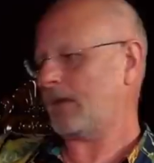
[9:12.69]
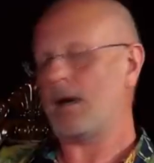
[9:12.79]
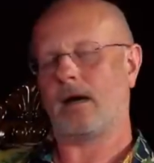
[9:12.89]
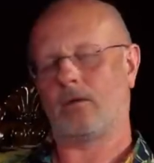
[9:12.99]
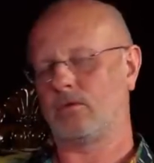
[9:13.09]

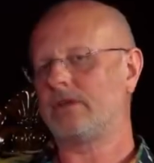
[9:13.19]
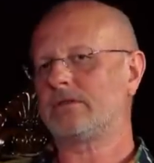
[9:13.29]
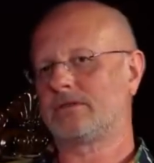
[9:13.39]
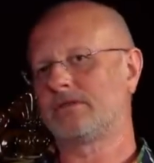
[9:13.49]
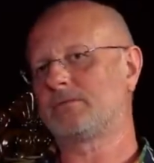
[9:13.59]
А у них
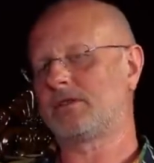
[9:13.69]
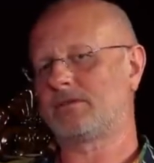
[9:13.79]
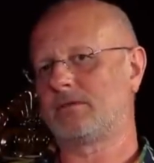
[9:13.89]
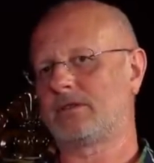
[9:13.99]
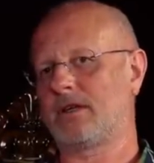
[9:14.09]
с
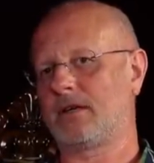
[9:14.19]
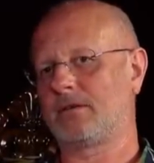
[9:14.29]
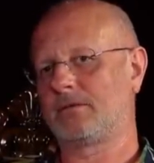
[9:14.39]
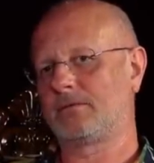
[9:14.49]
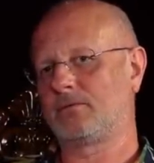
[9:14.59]
измальства так
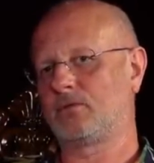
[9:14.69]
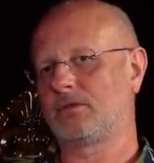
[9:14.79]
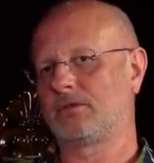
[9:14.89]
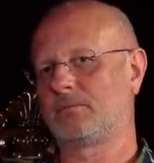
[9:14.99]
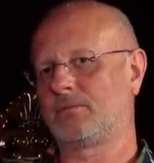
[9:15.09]

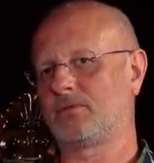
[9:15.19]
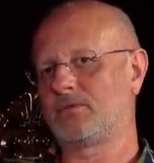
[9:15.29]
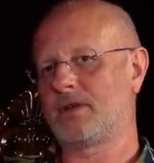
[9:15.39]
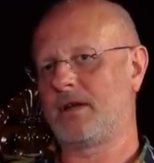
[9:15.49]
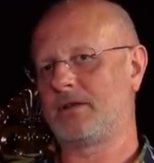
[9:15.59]
вот
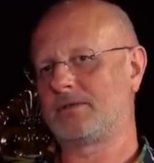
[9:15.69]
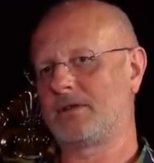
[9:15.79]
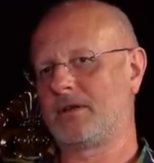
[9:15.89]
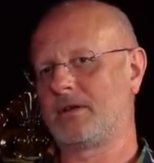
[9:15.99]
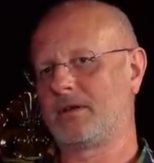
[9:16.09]
получается.